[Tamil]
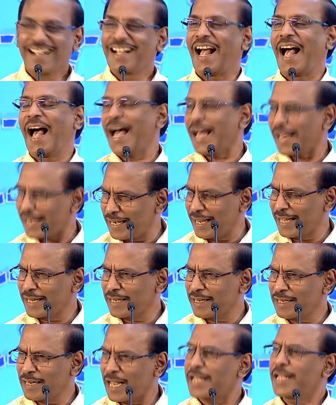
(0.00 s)
காரணம்
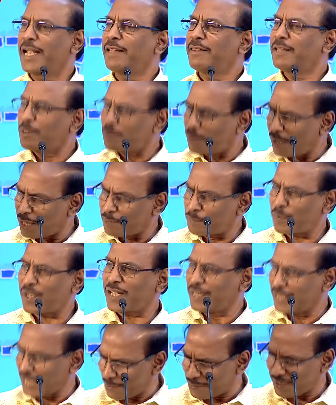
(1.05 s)
என்னென்னா எதிர்பார்ப்பே
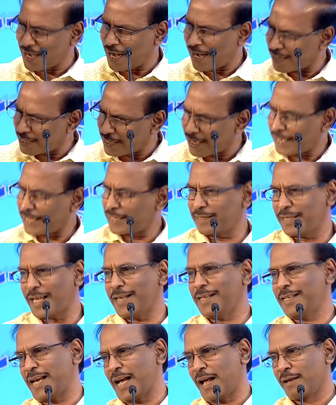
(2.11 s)
இல்லாமல் நாடு நடக்குதா
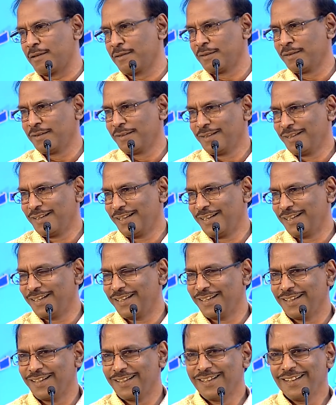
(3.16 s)
இல்லையா
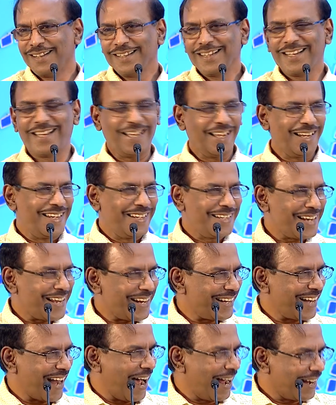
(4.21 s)
என்ன
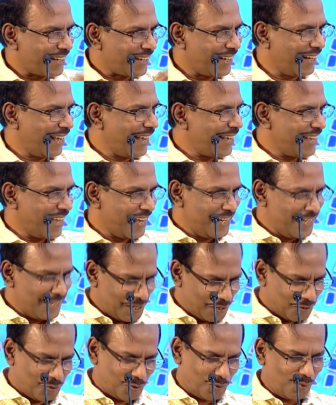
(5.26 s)
நாட்டில் என்ன
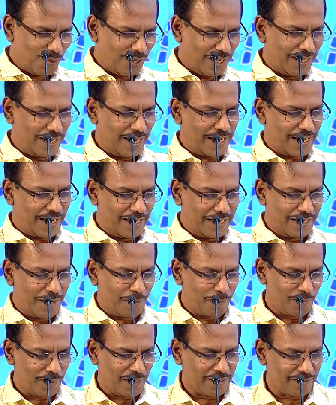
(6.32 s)
சூழலில் என்ன
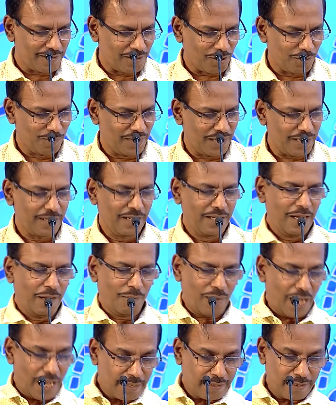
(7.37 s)
பேசுகிறோம்னு
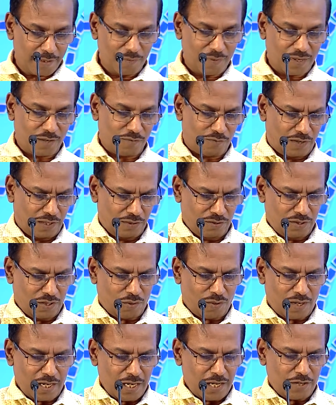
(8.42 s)
பாரதி மேடம் வந்த
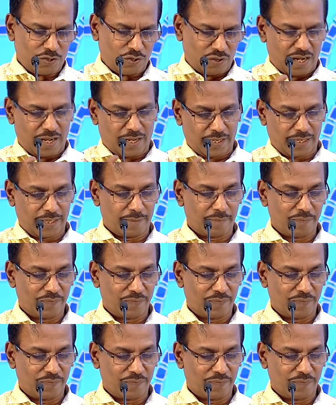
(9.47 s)
உடனே சொன்னாங்க